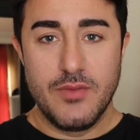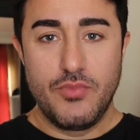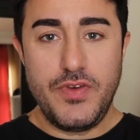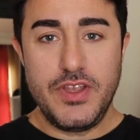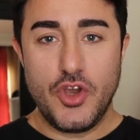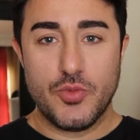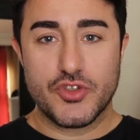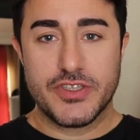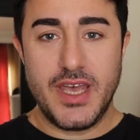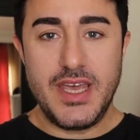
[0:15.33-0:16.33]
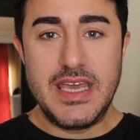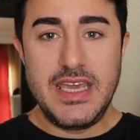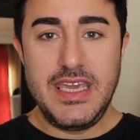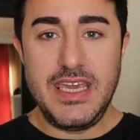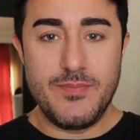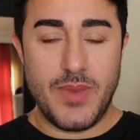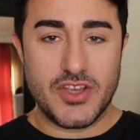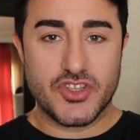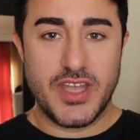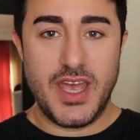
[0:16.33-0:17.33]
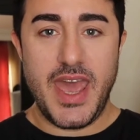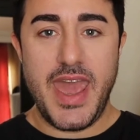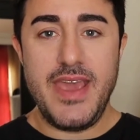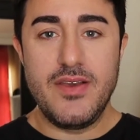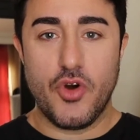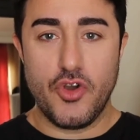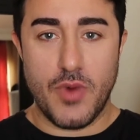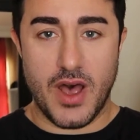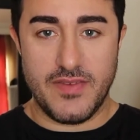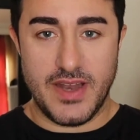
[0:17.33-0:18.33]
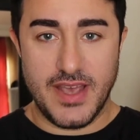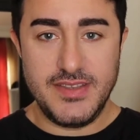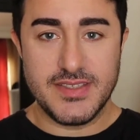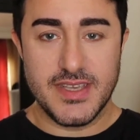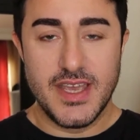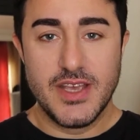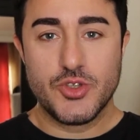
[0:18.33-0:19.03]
Bu videomuzda ilk başta en koyu mavi lens,